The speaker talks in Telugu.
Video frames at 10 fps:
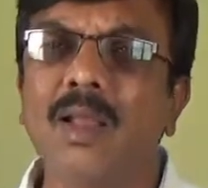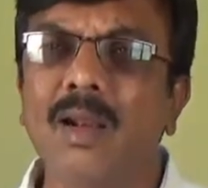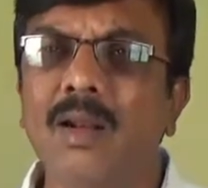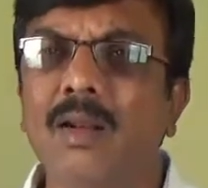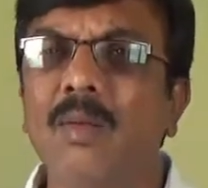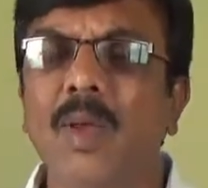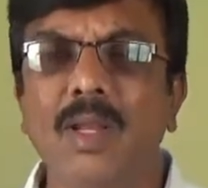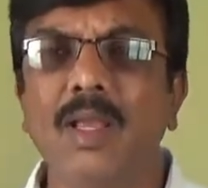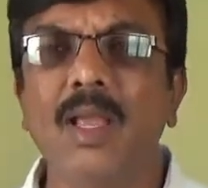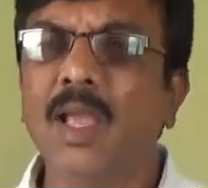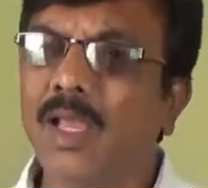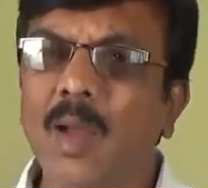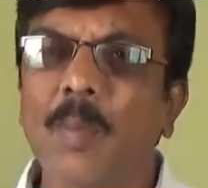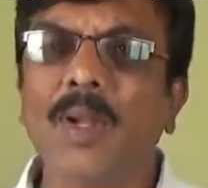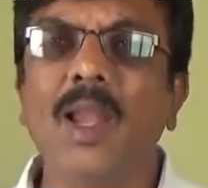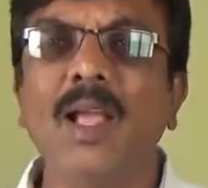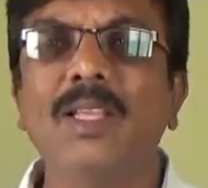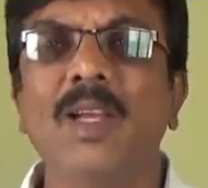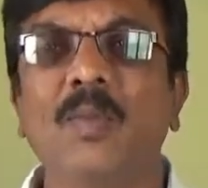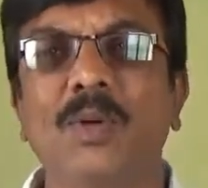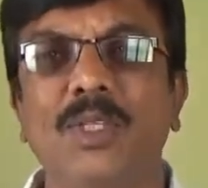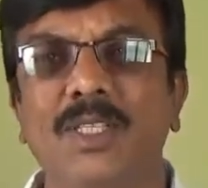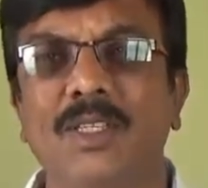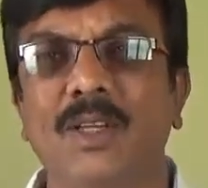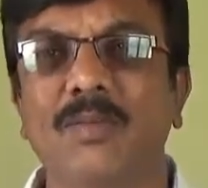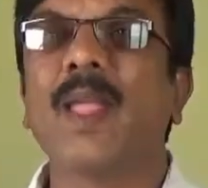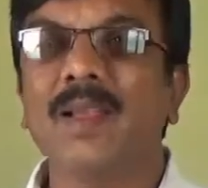కిర్రమని ఎప్పట్లాగే చప్పుడు చేసాయి